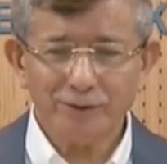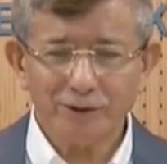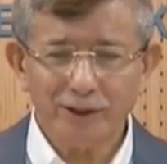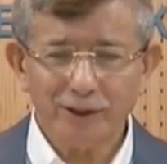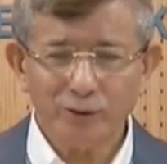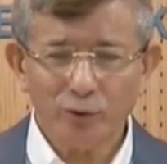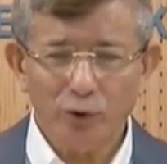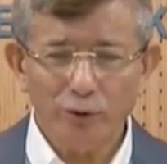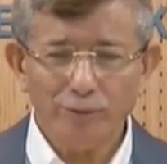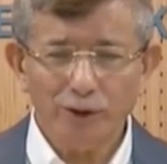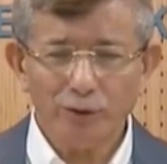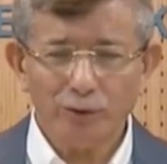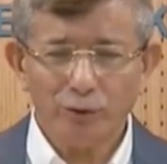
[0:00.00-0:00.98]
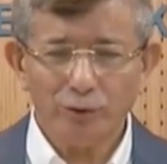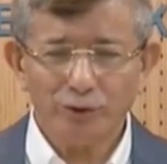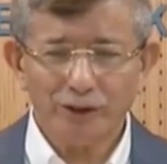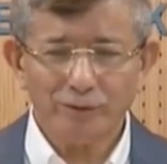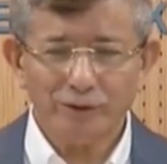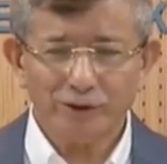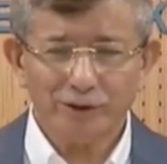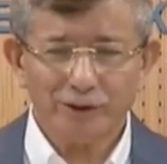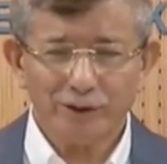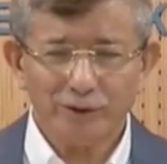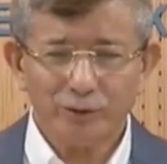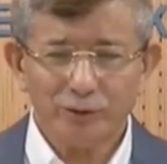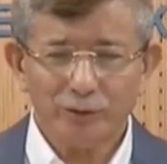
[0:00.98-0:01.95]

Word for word: cebinden 10.970 lira